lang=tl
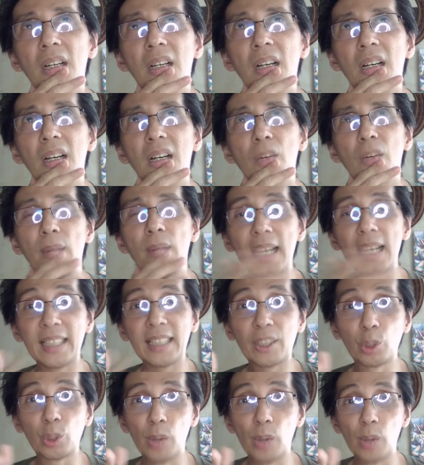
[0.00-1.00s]
uh,
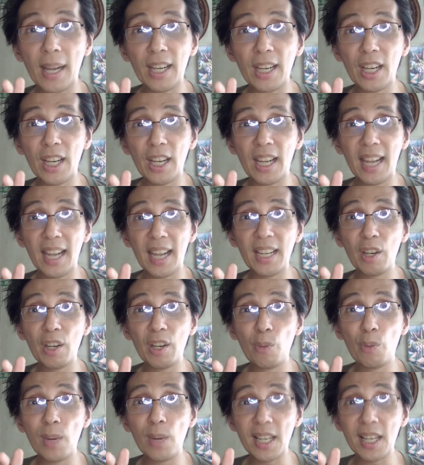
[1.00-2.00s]
related to any
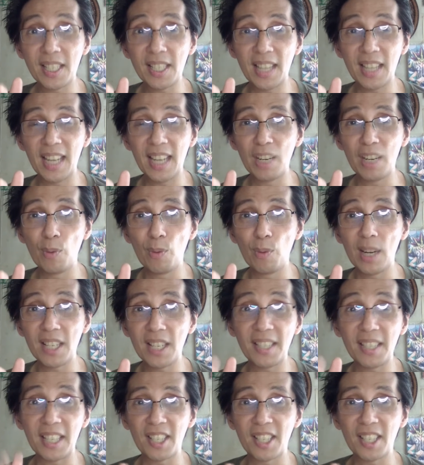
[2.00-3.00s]
any real any
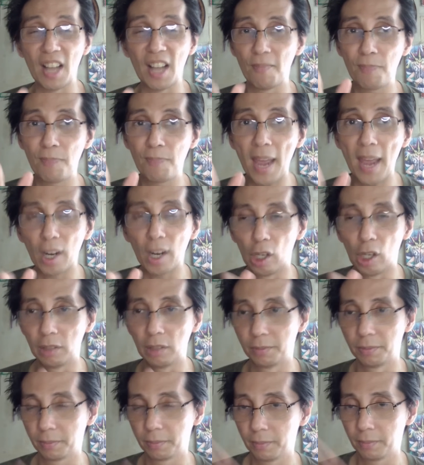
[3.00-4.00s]
real estate stuff.
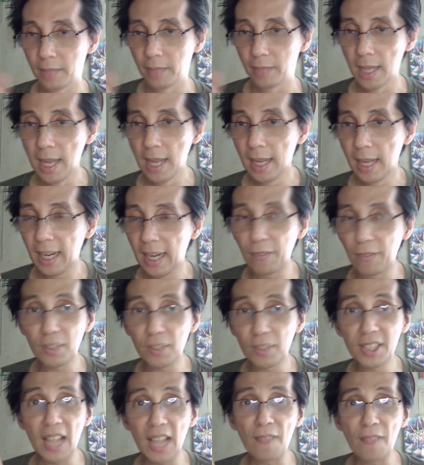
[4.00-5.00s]
Pero it
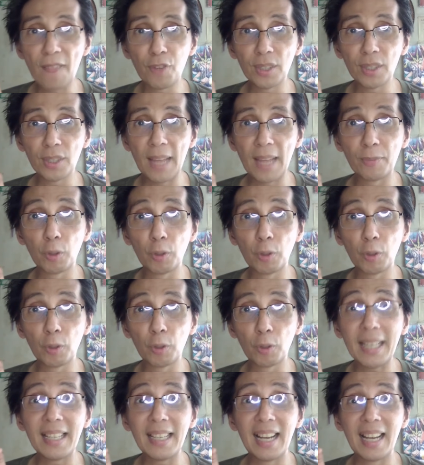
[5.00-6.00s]
was time for them
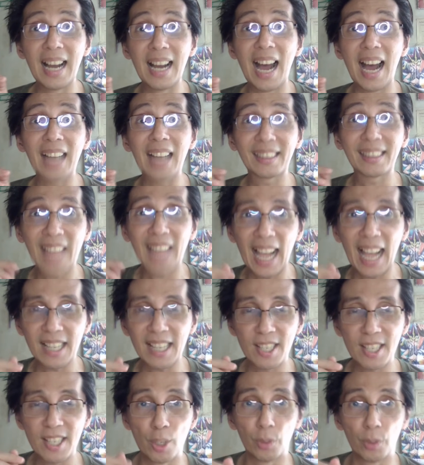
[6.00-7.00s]
to pay a
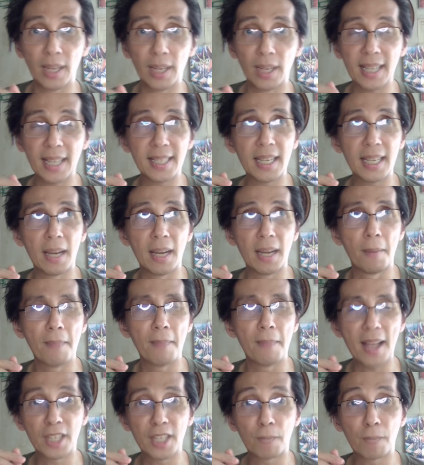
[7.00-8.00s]
tax known as a
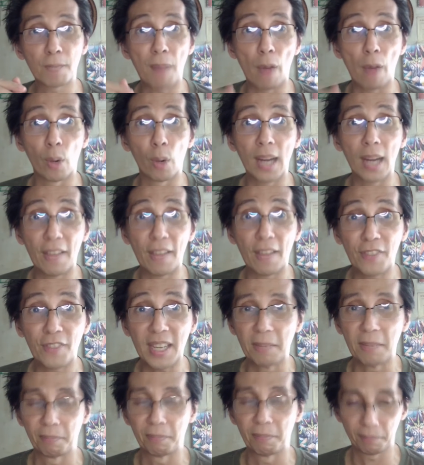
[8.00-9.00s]
um, magic power
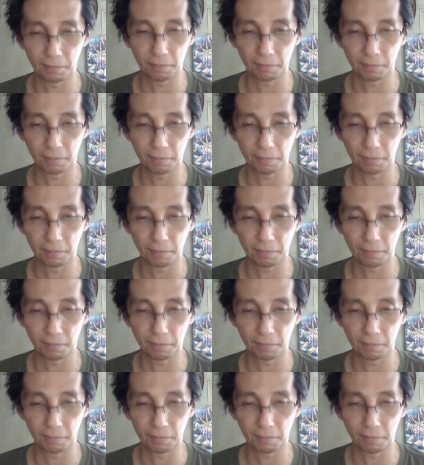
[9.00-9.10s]
levy.